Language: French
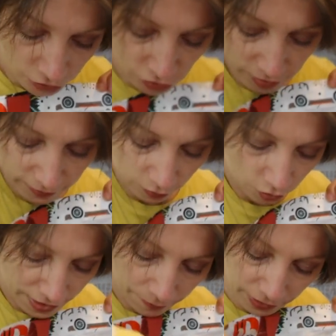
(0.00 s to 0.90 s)
Ensuite,
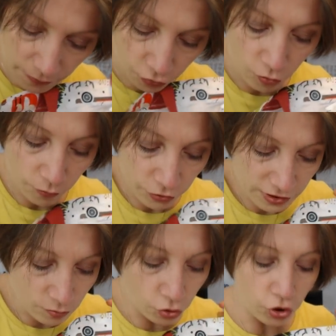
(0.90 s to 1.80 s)
on a pris pour mon
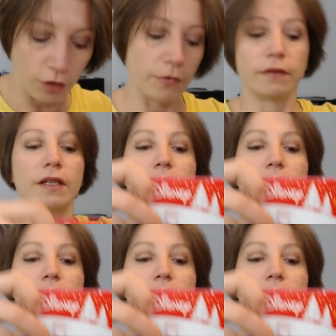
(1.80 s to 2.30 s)
petit bonhomme